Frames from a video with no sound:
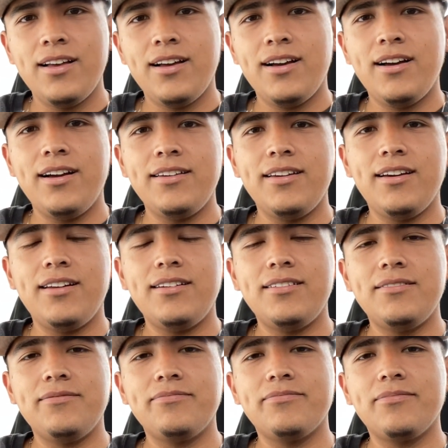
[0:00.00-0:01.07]
allá
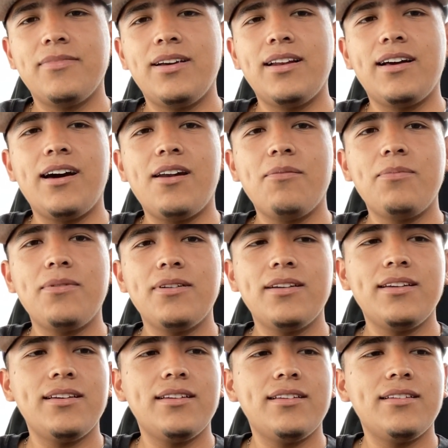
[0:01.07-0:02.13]
al, carro
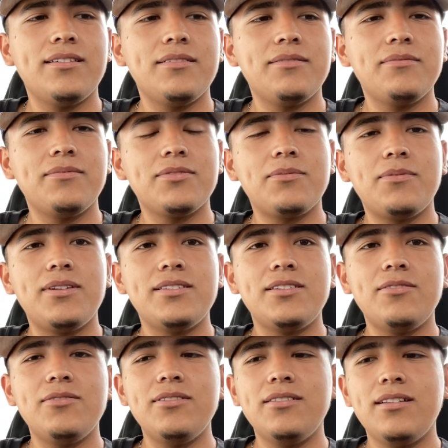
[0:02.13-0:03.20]
porque pues, como les
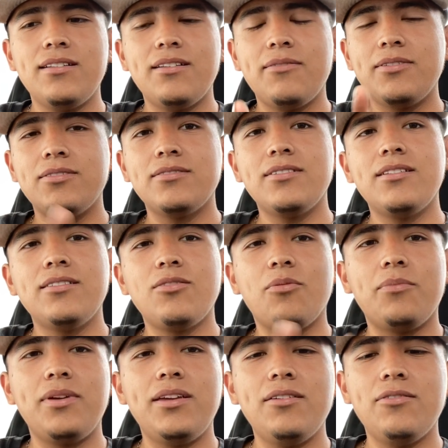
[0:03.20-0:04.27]
digo el evento es el
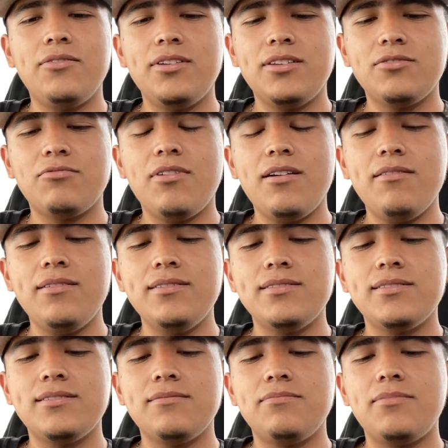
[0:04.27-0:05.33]
domingo, y es
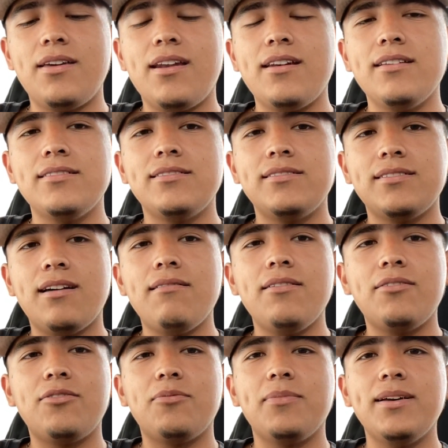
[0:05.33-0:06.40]
jueves, viernes y
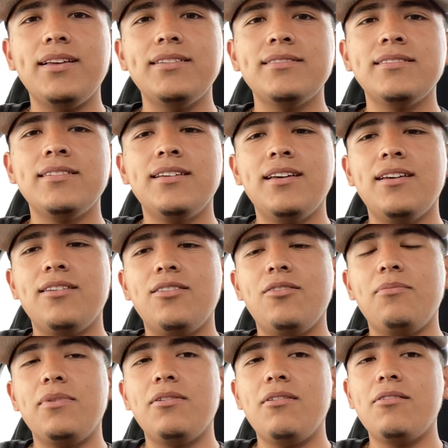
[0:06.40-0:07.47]
sábado nomás.
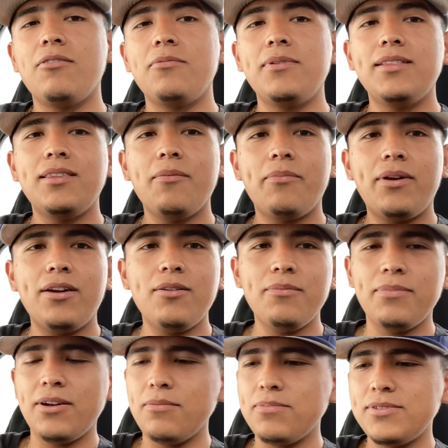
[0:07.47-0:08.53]
Domingo a lo mejor bien temprano,
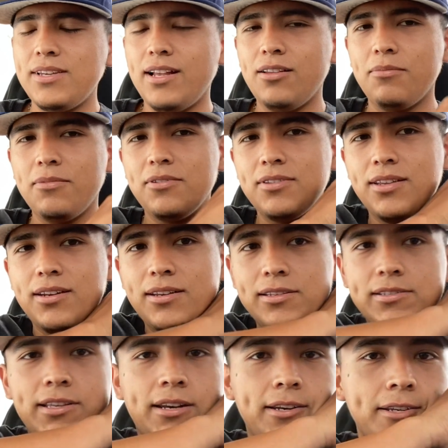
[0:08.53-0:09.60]
pero pues ya el domingo tiene que
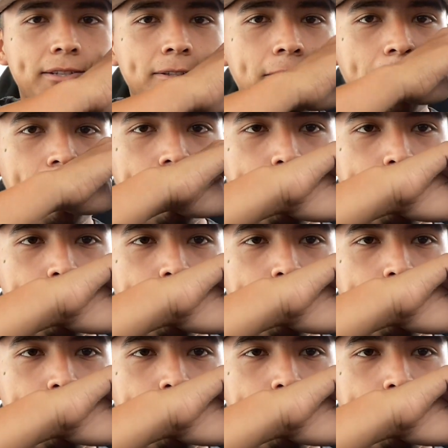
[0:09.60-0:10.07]
estar listo.